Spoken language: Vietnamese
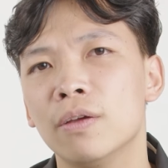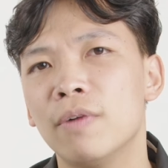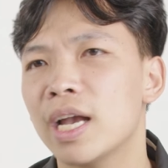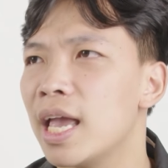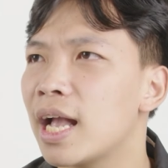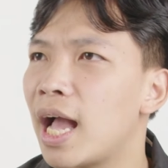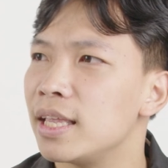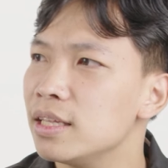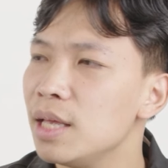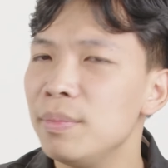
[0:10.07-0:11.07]
và kể cả
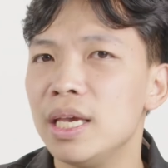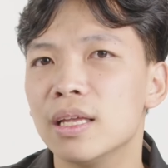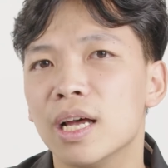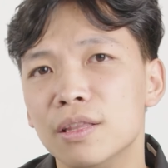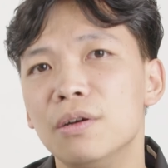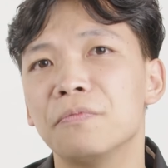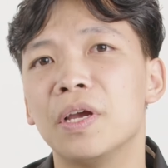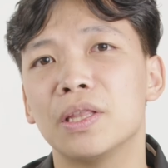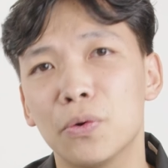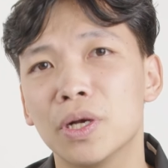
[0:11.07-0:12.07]
những thiết bị ấn tượng
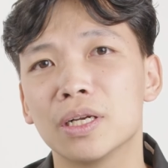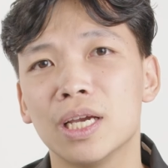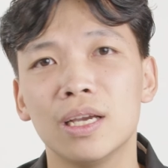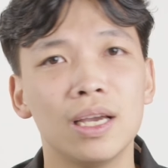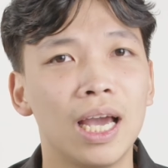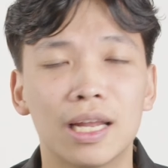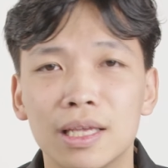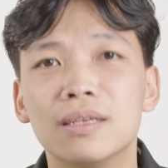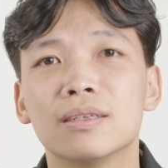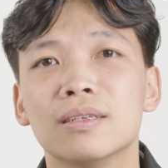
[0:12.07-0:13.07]
về tiêu cực này hay là
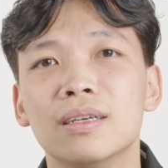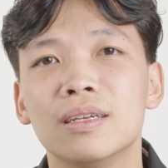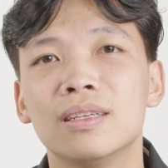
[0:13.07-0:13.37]
tích cực